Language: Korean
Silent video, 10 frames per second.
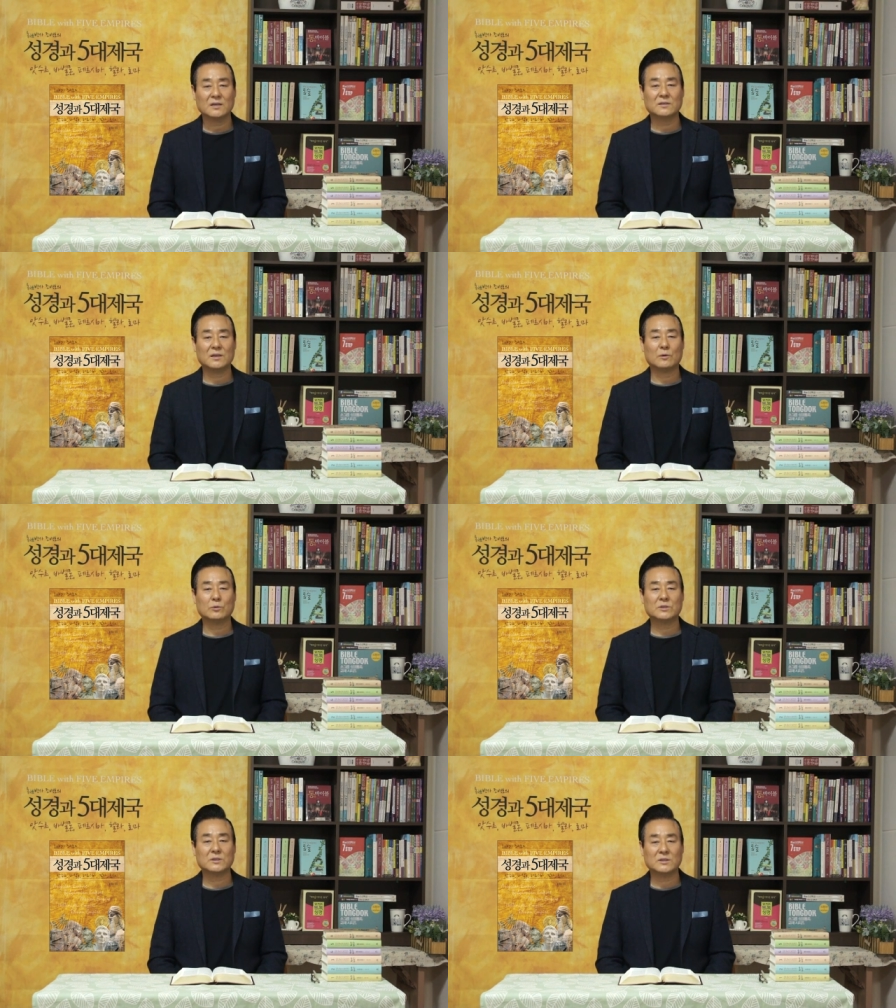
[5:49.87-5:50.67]
그의
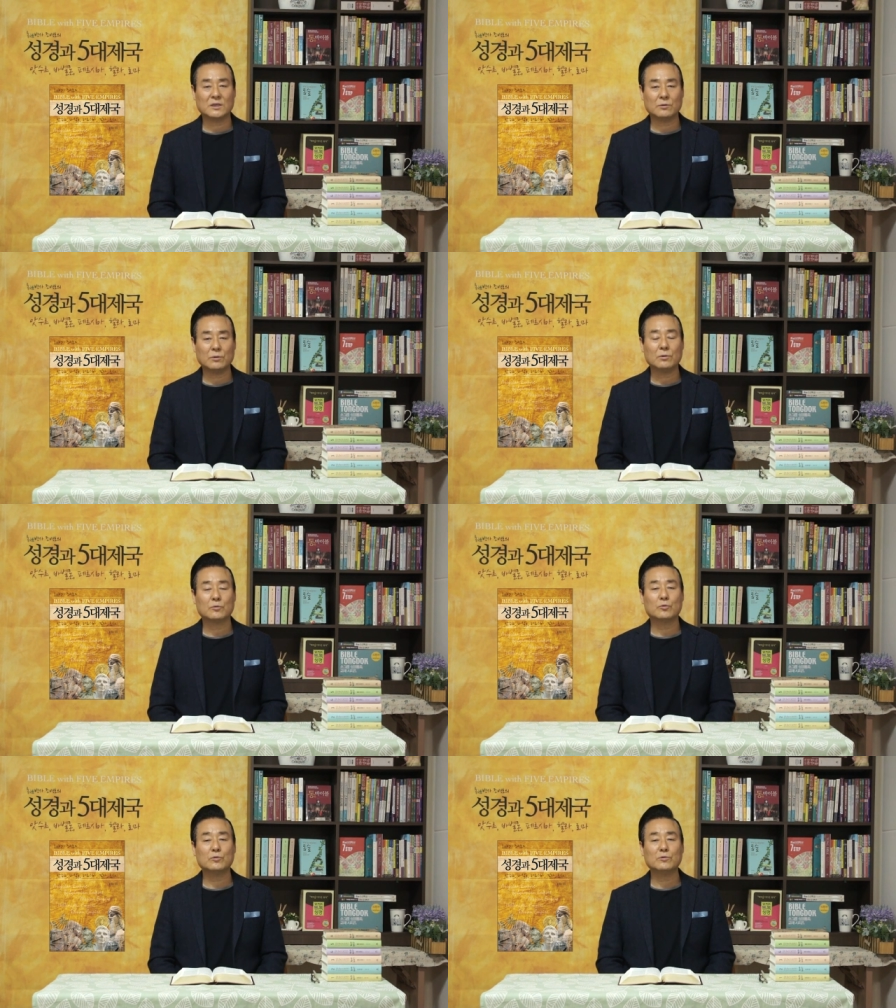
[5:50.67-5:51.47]
옷을 찢고
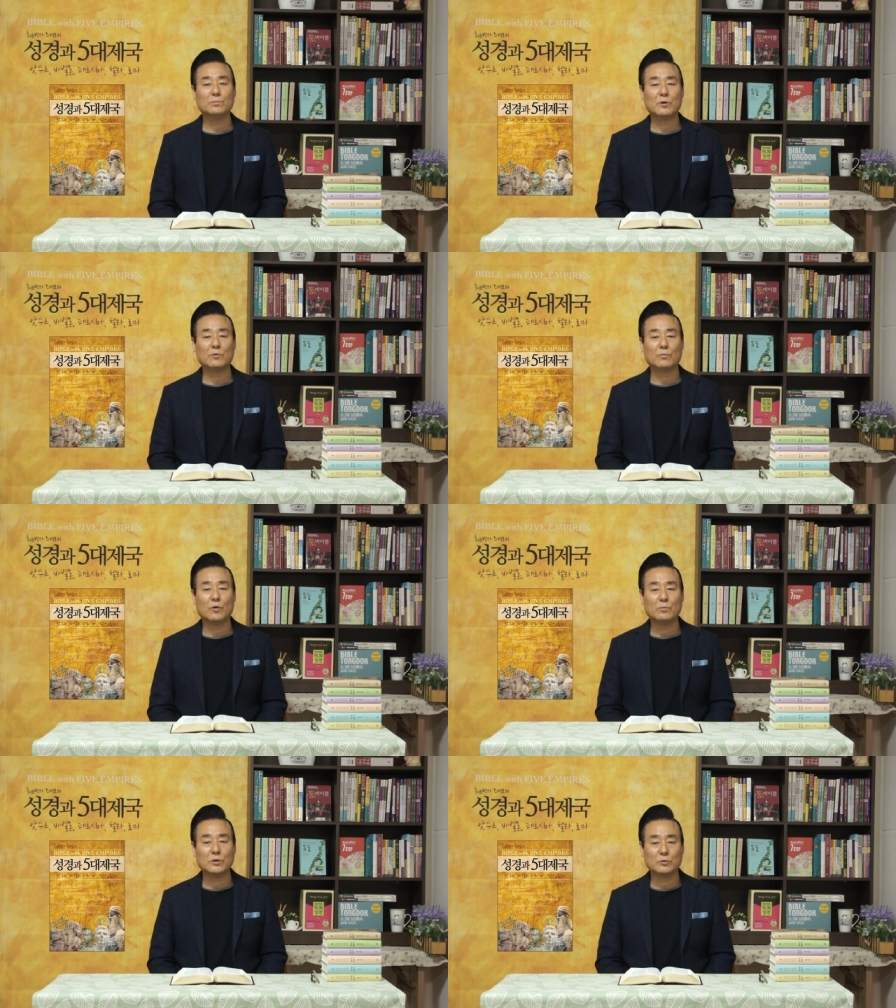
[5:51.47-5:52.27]
굵은 배로
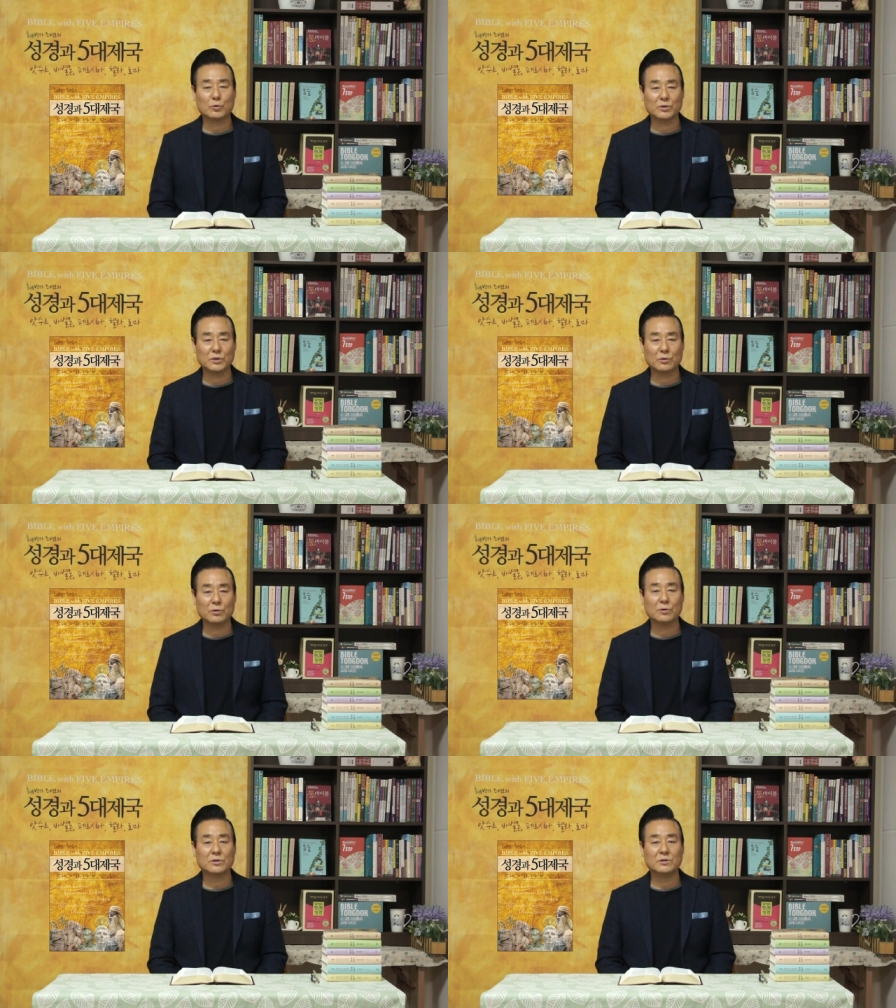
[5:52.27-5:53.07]
몸을
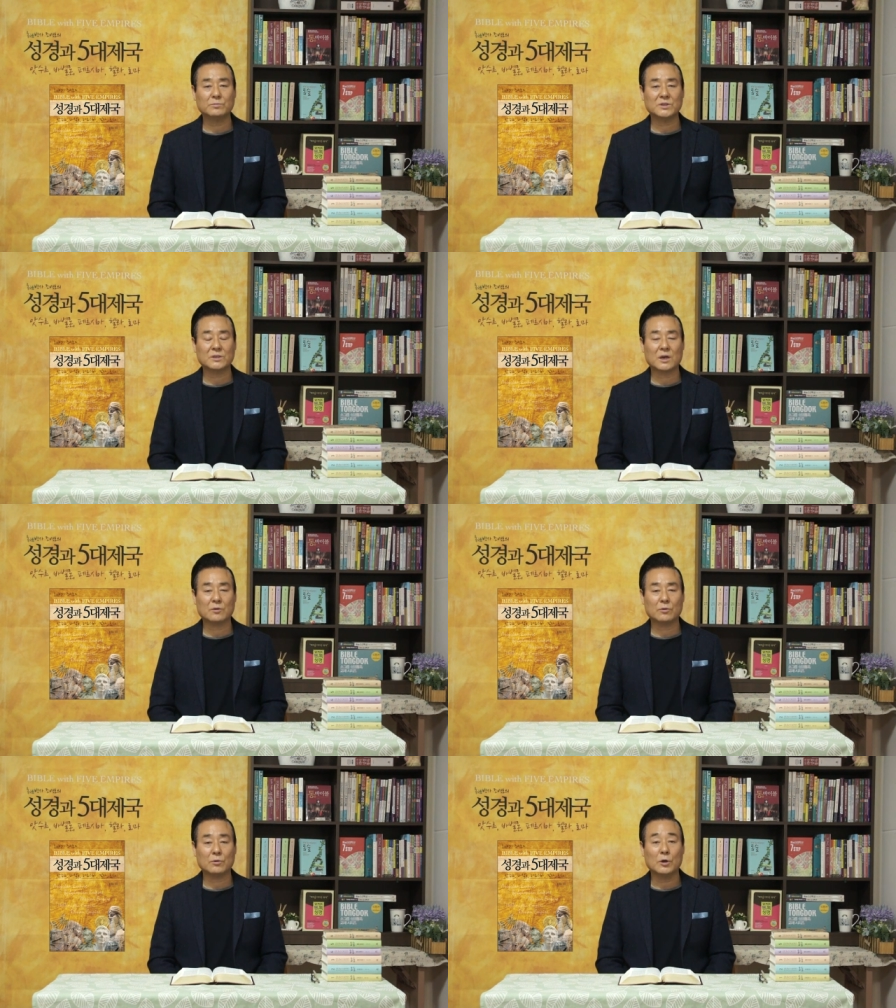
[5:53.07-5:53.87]
동이고
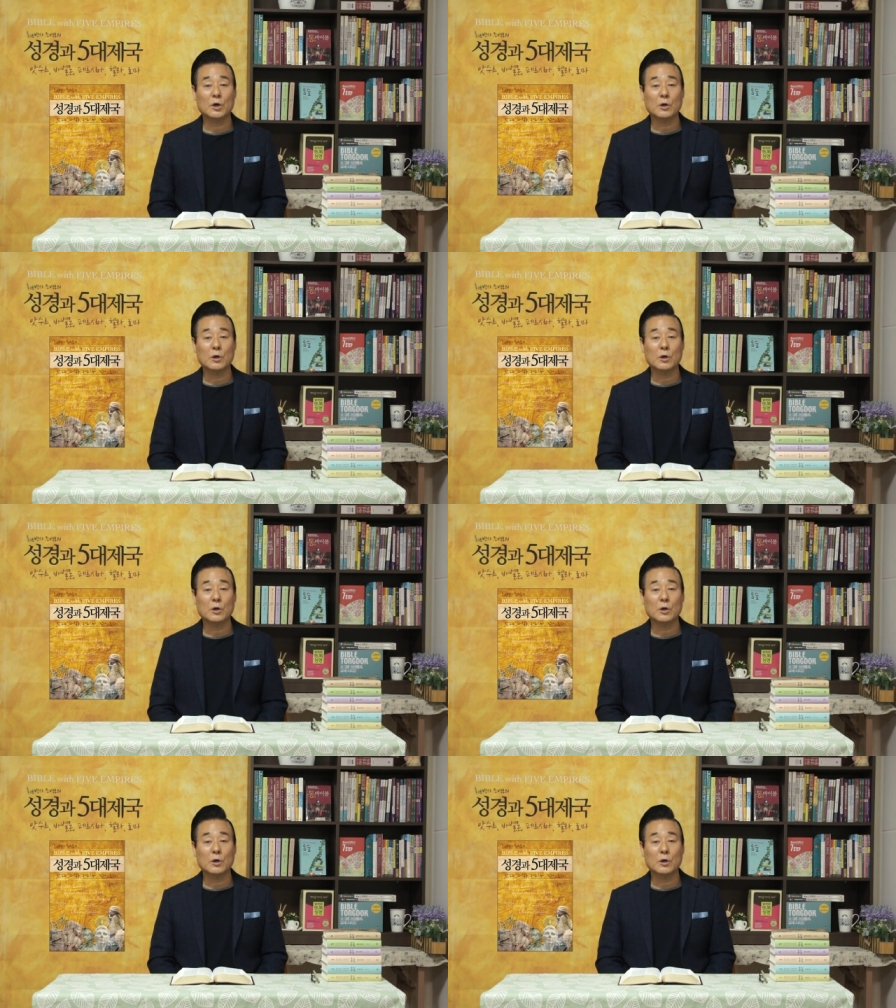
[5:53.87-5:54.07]
금식하고